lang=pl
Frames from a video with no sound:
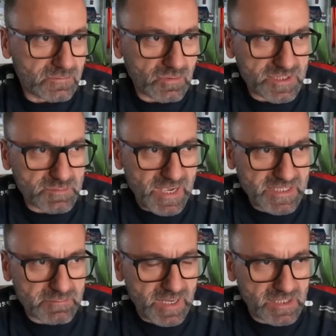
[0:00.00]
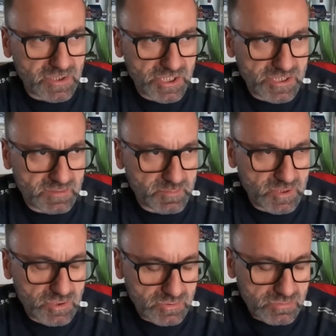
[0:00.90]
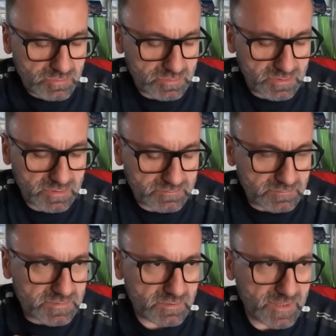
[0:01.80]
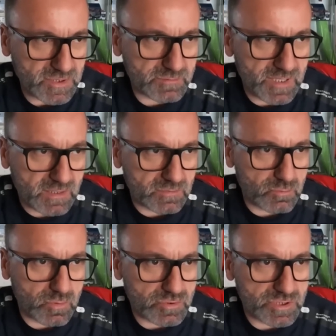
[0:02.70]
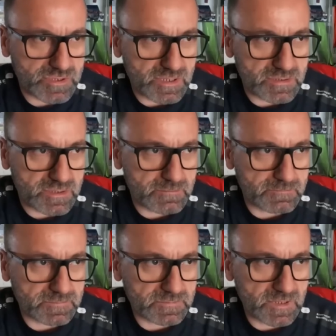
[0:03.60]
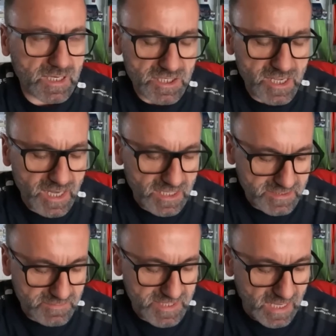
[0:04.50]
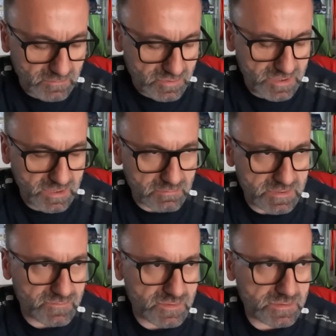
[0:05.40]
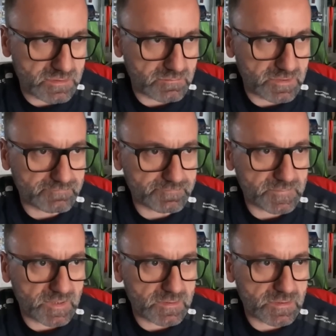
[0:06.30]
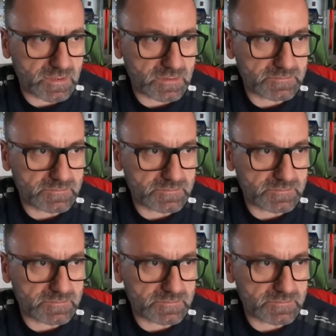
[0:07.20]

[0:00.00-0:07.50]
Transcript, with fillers: To jest maksymalnie 650 zł. Zobaczymy jak długo się mm. zejdzie. Ra razem z diagnostyką ze wszystkim, nie? Także Dobra, tak.